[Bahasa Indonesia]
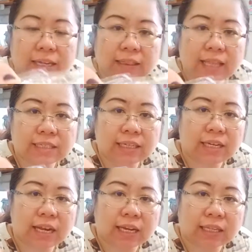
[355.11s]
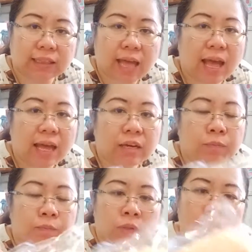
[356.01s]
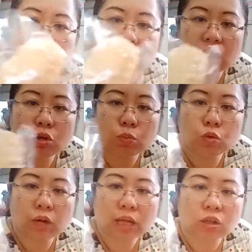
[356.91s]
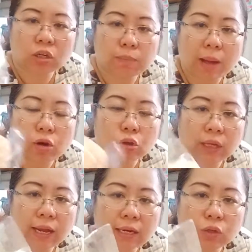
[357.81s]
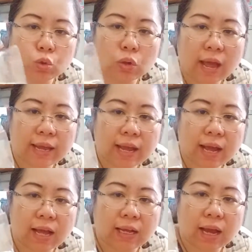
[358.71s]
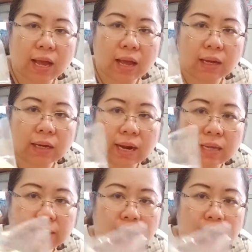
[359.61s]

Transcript: Getas ini dari ketan dilumuri atau dibalut dengan gula yang agak keras